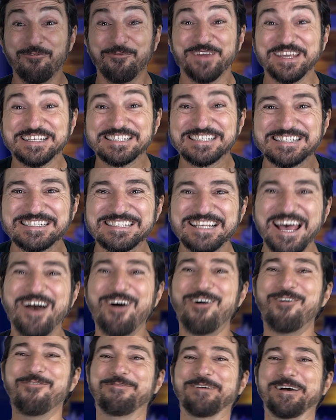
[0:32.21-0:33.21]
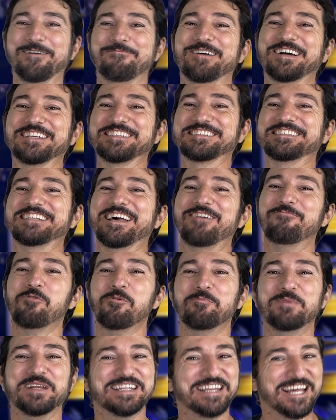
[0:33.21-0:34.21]
Salve, salve amantes da
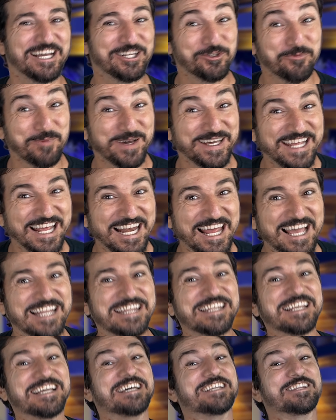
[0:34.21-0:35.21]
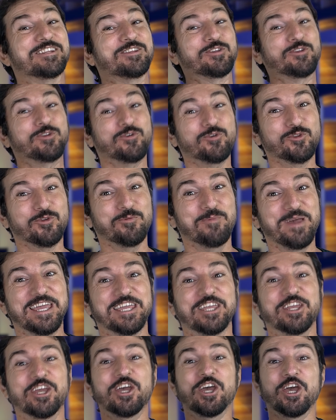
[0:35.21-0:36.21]
mobilidade urbana elétrica! Tudo
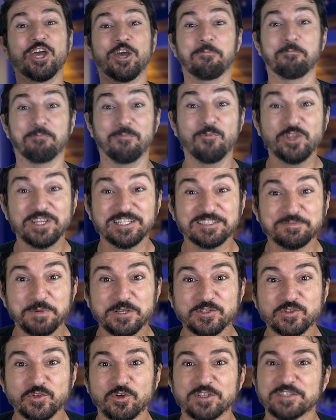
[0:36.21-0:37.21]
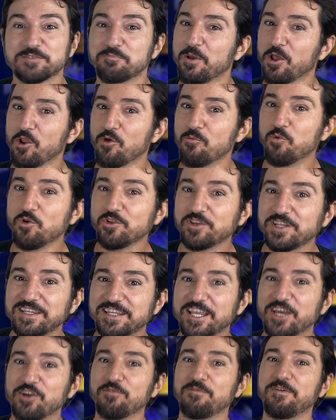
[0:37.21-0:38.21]
bem? Muitas pessoas pelo mundo
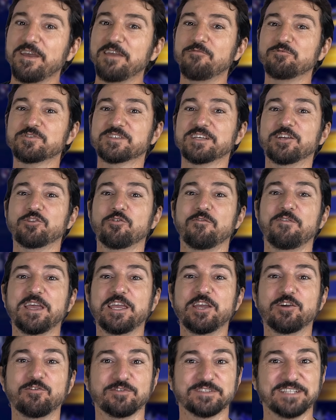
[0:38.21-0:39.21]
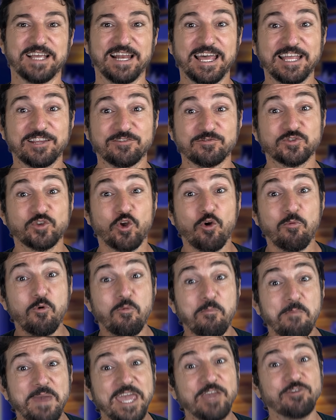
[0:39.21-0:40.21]
inteiro vêm usando veículos elétricos
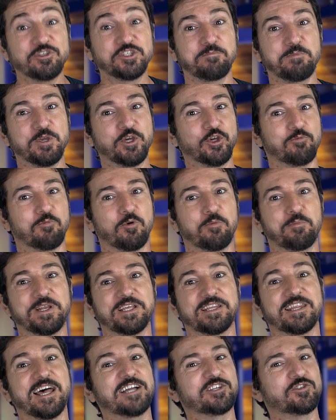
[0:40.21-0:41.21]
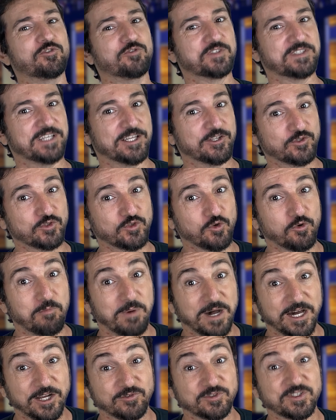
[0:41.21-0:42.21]
como um meio de micromobilidade nos centros
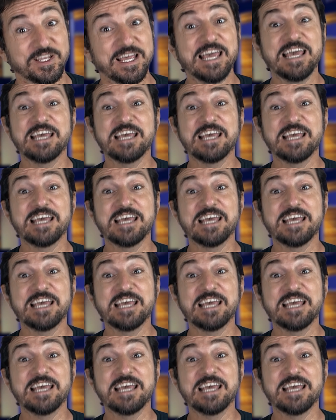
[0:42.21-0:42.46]
urbanos,